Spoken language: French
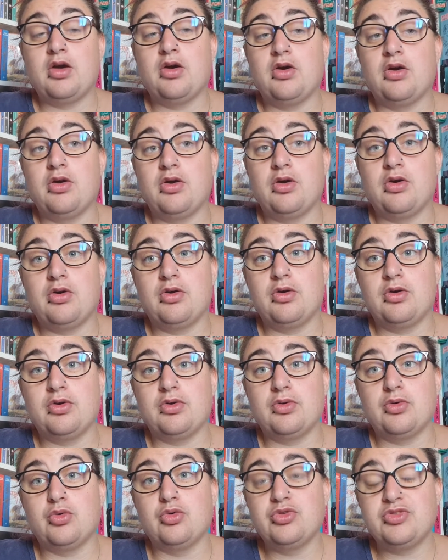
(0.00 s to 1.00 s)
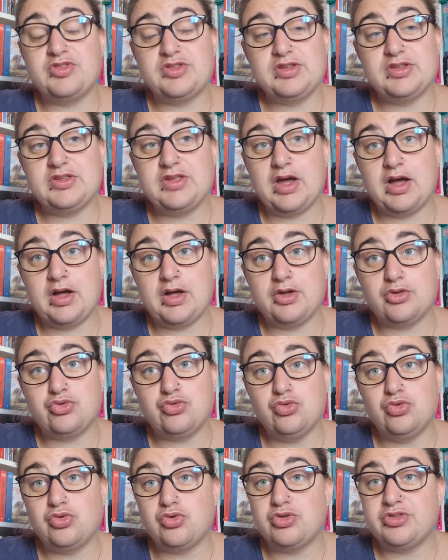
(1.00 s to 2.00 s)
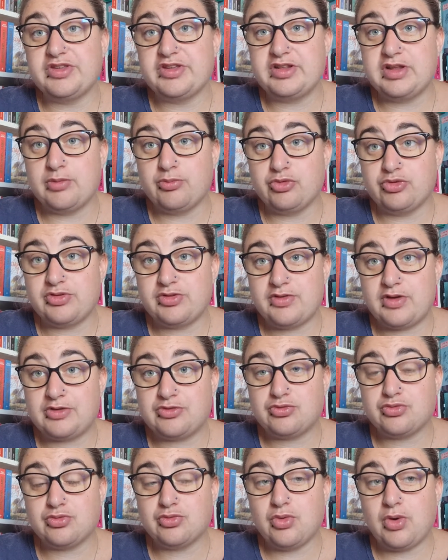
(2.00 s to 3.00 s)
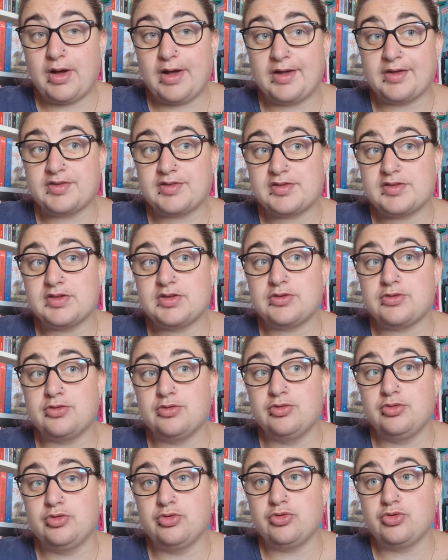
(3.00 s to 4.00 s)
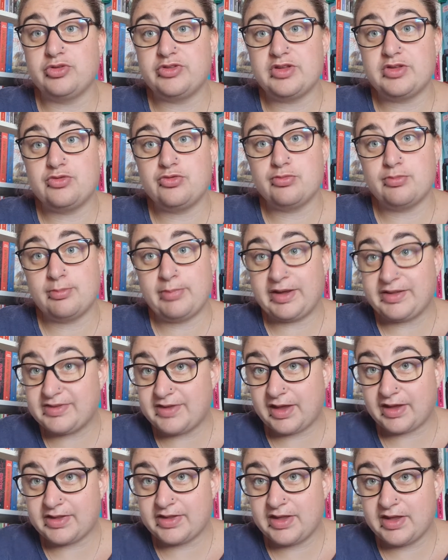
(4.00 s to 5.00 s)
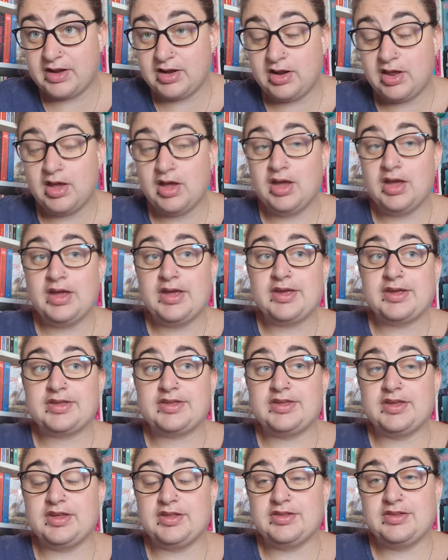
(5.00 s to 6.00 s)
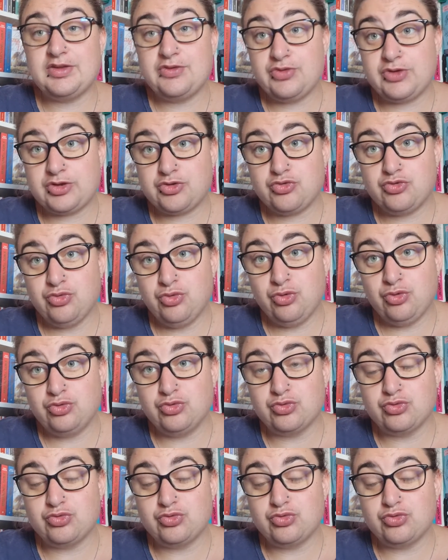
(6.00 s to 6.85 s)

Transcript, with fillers: euh, aussi, il y a tout le côté de la motivation ainsi que le côté du matériel qui est défectueux.